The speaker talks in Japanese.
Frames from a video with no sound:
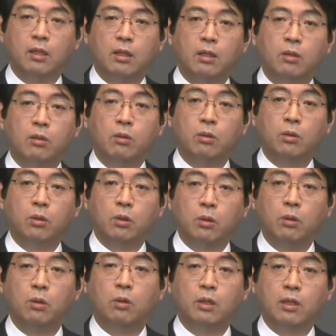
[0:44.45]
ていうこと
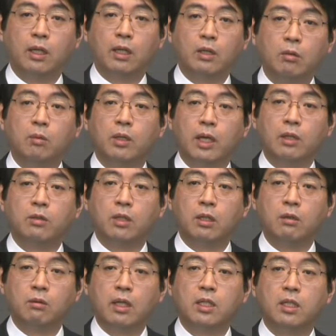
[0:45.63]
を何度も確
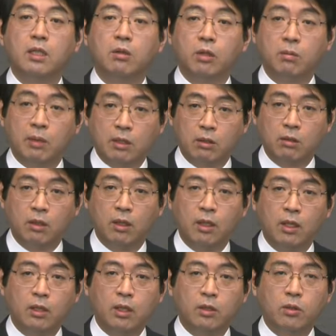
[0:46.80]
認はしております
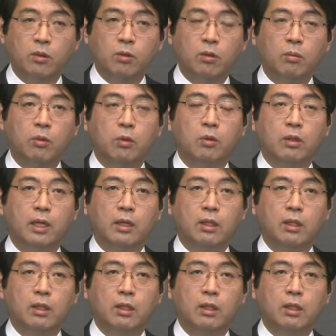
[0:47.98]
でその後も